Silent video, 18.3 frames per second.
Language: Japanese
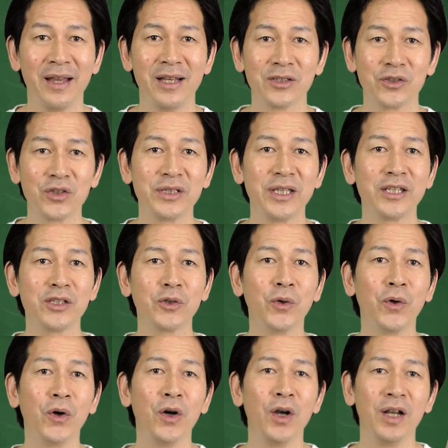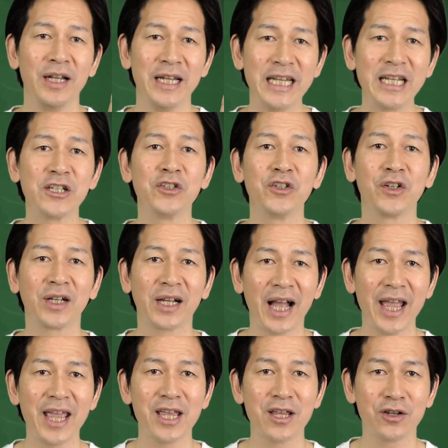そしてその陸、
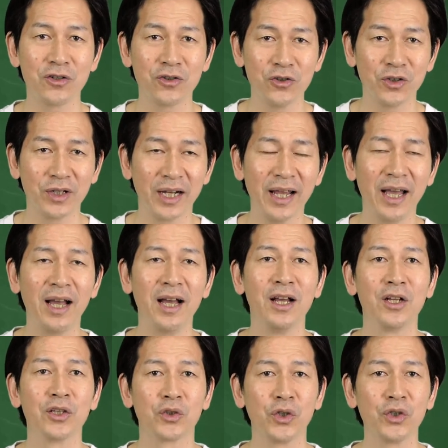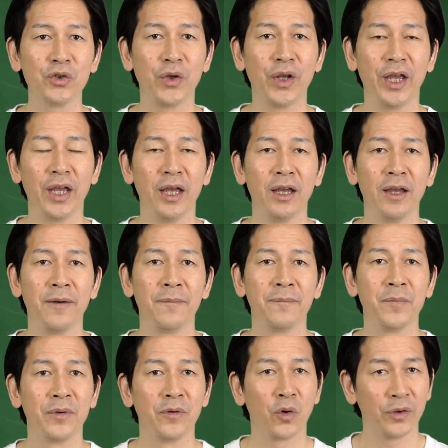海、空からそれぞれ
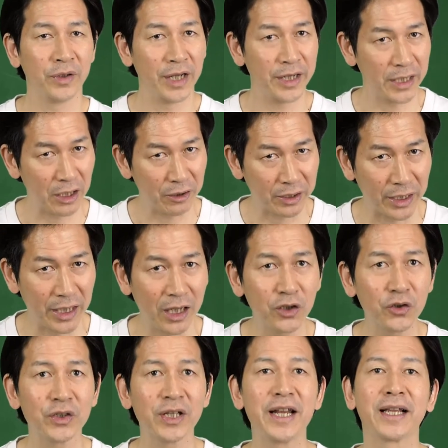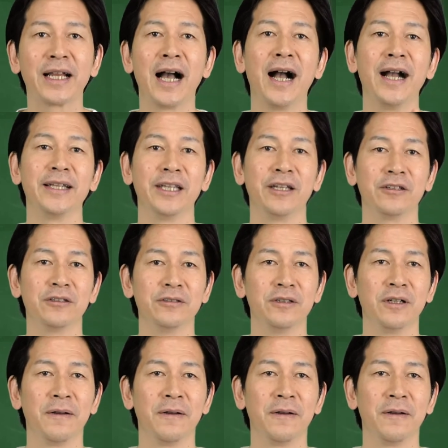何があるかなとさらに考えていく。